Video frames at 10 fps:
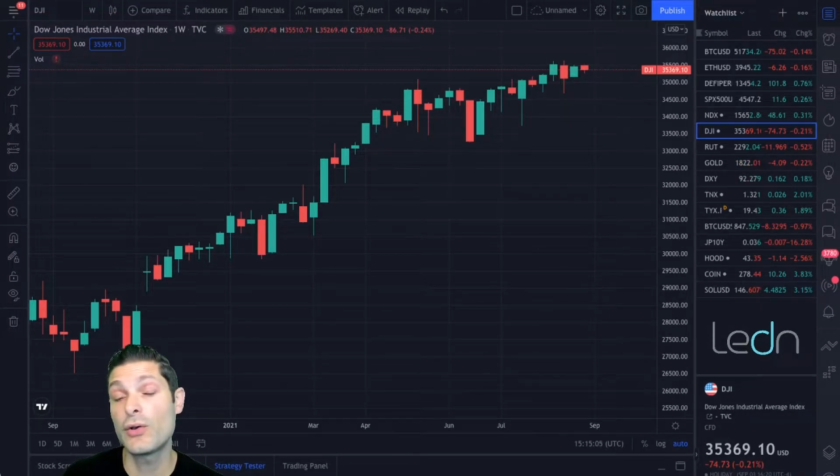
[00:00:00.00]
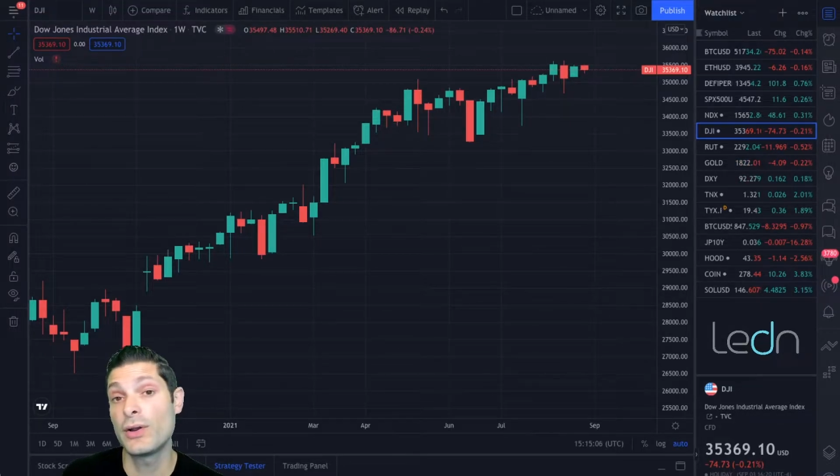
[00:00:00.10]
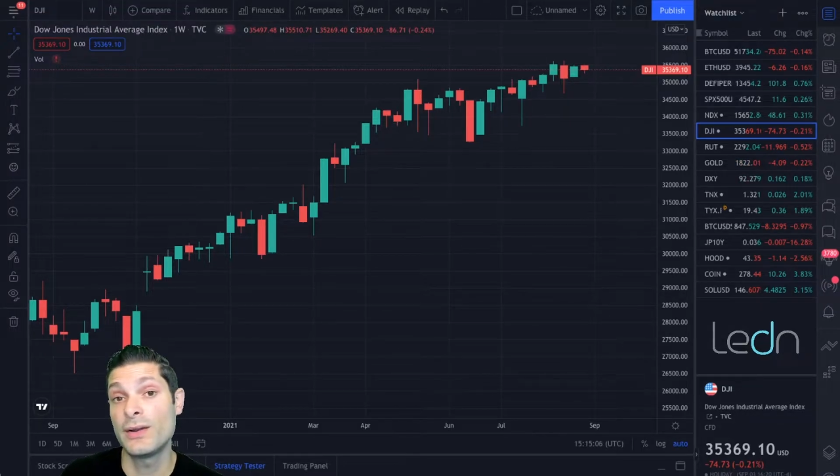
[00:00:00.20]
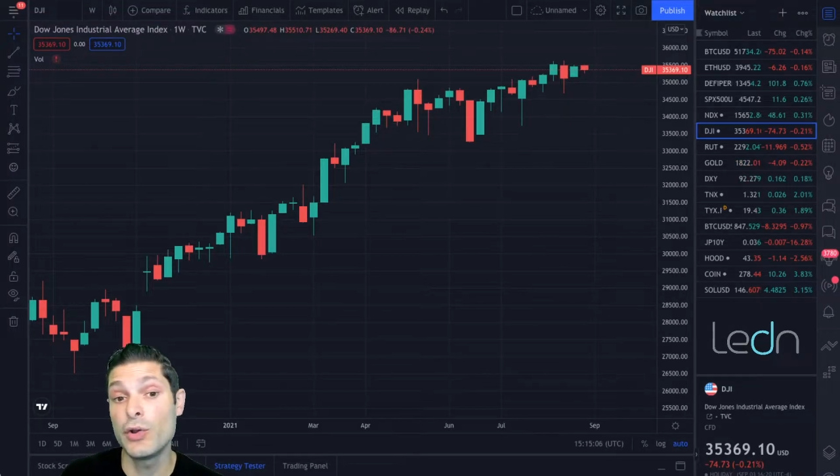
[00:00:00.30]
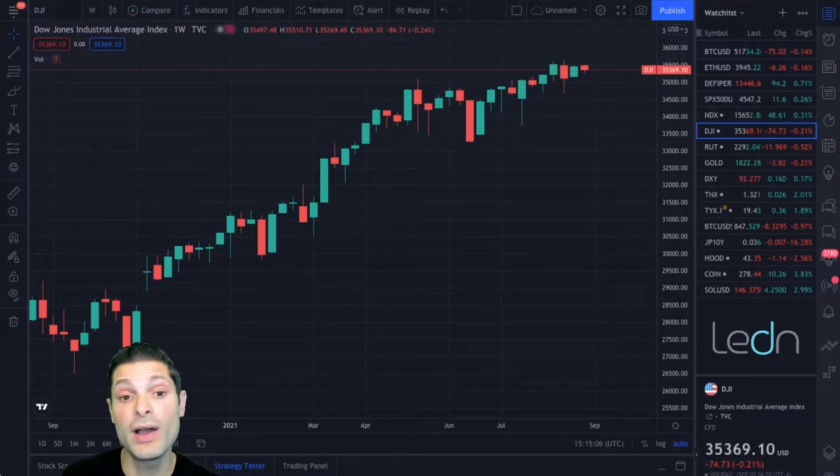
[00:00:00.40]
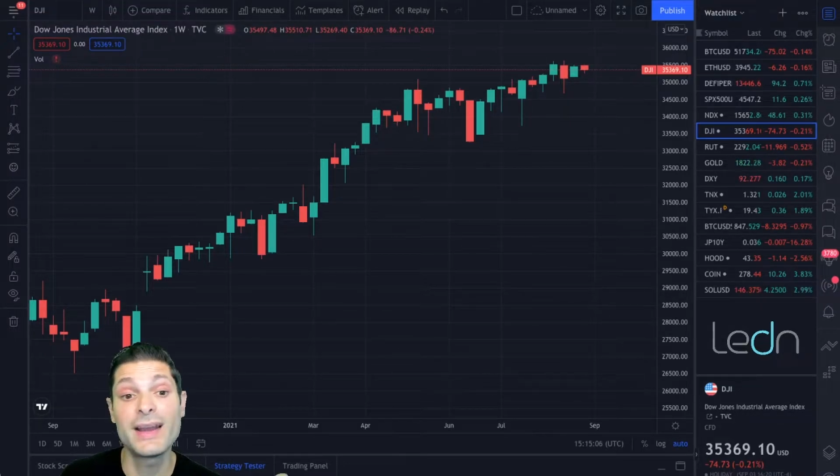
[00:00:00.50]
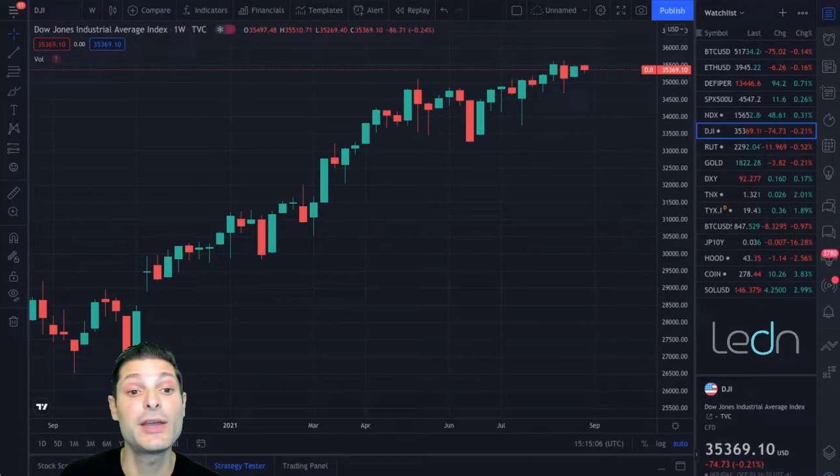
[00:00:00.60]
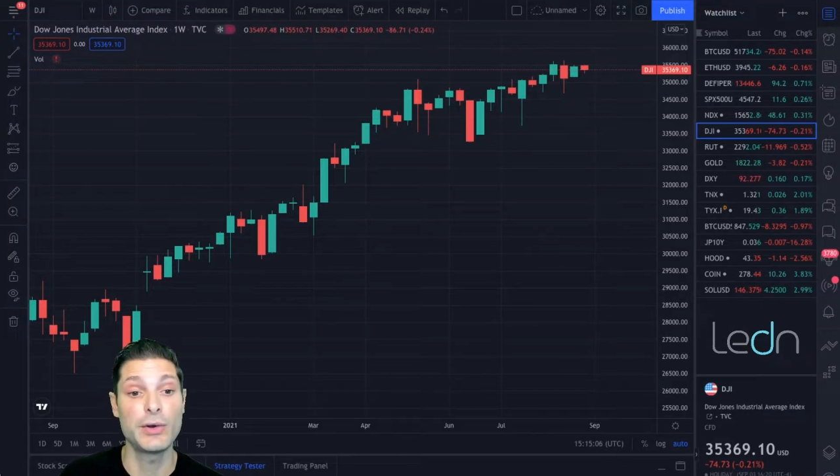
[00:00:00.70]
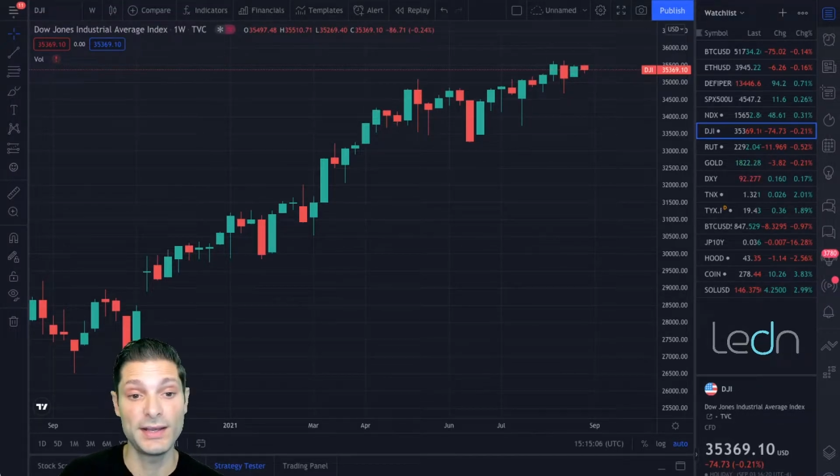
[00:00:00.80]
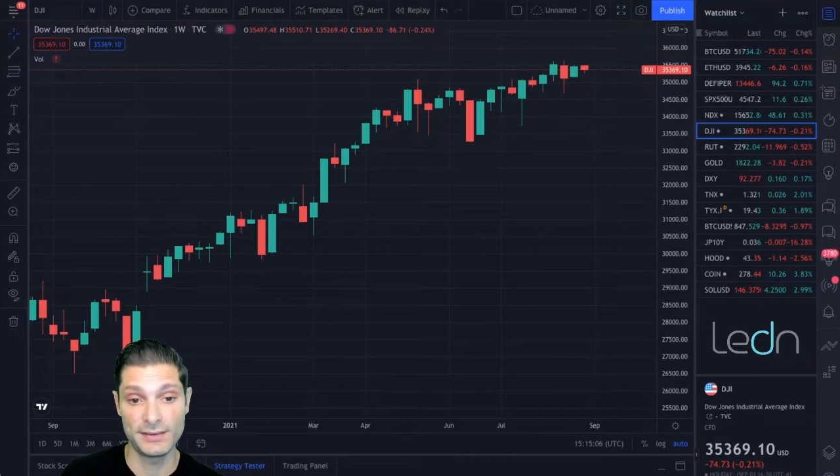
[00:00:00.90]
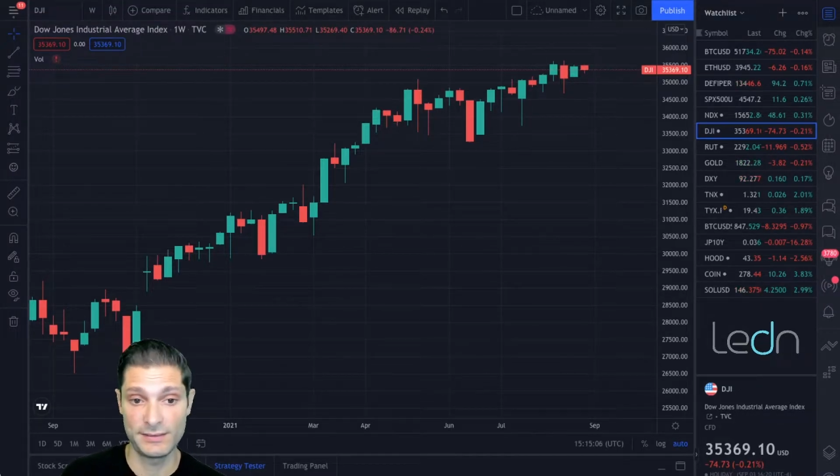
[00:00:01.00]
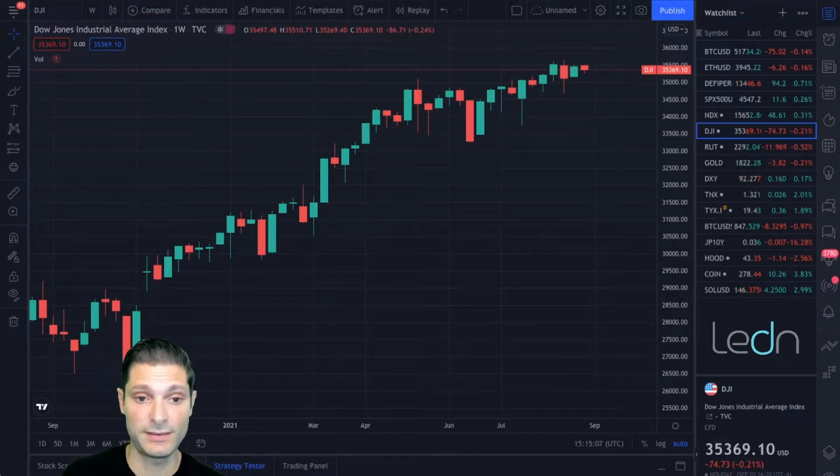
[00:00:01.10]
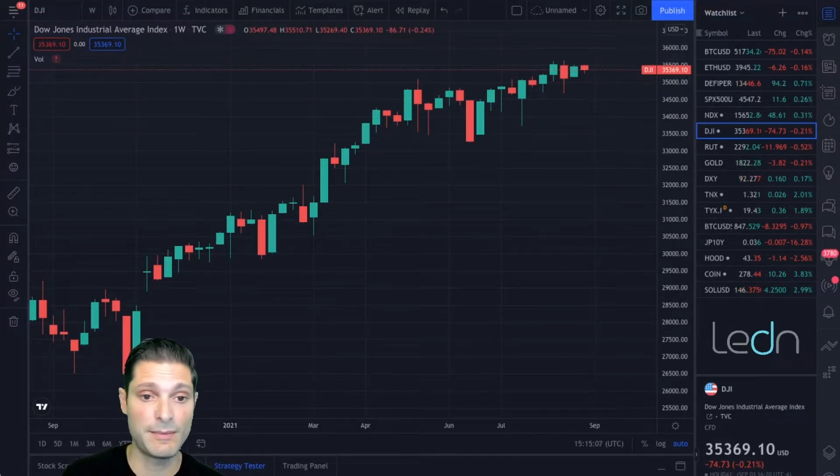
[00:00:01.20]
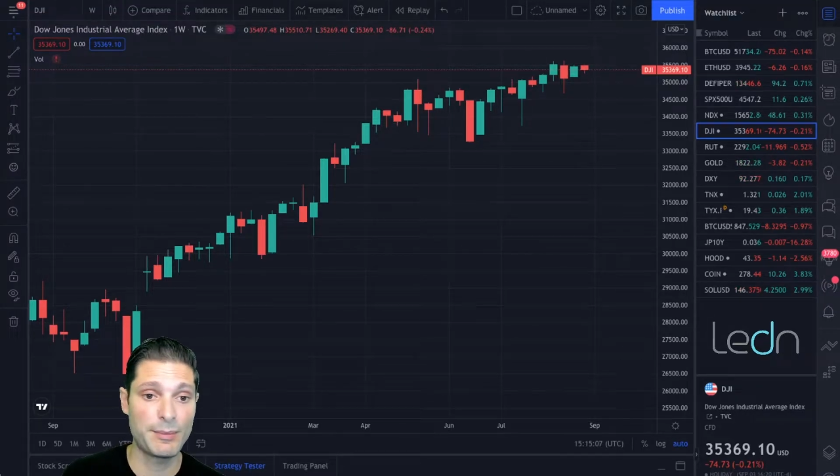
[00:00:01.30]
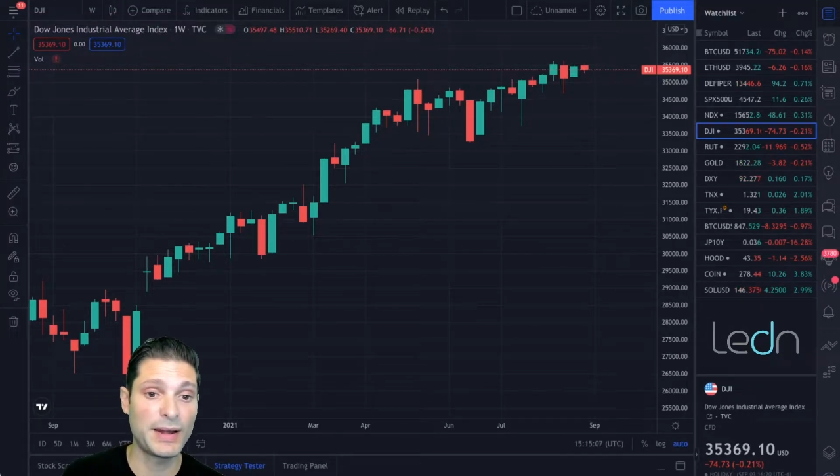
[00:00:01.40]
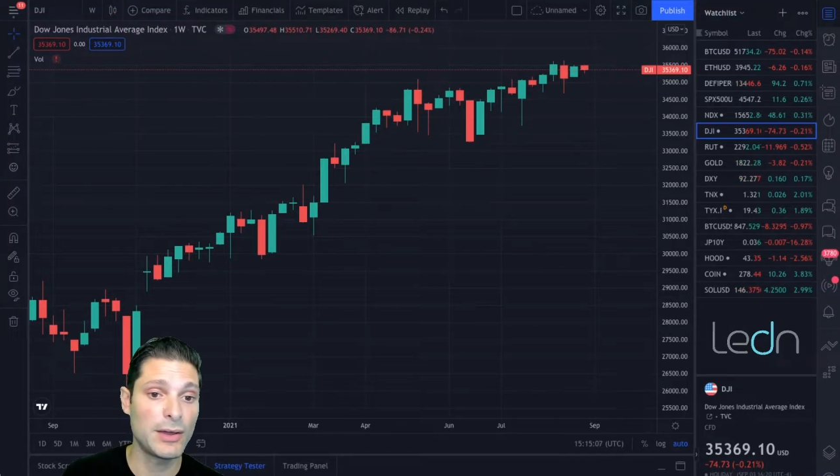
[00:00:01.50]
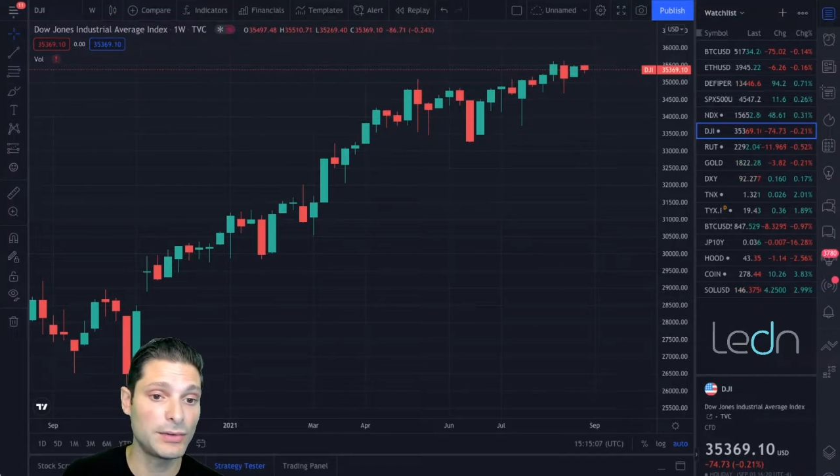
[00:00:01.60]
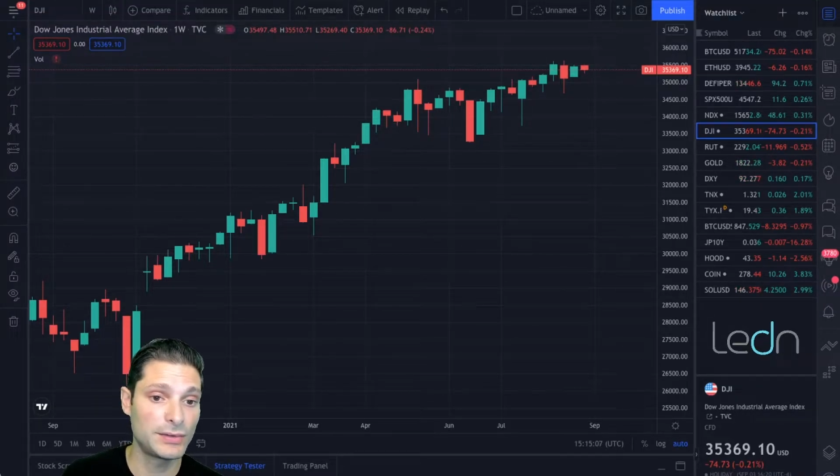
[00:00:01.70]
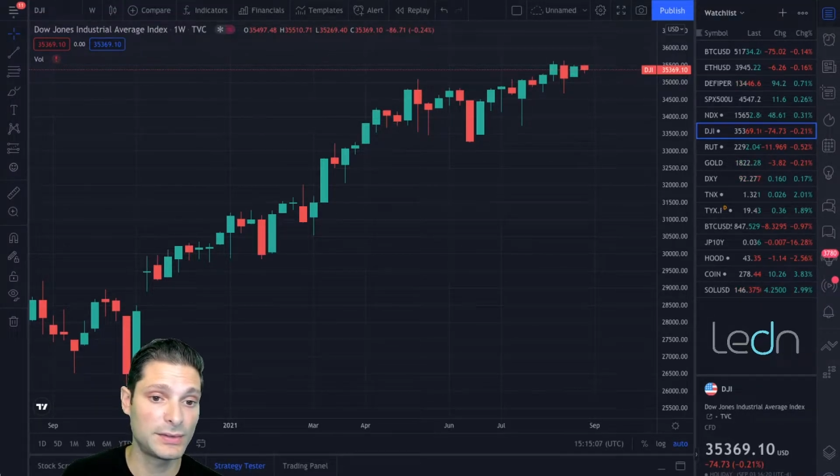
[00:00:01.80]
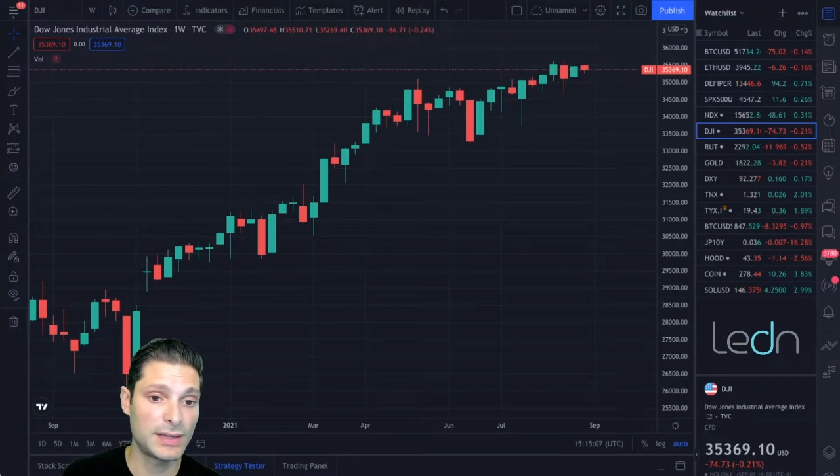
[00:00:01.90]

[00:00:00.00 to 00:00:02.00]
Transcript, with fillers: no agrícolas, empleos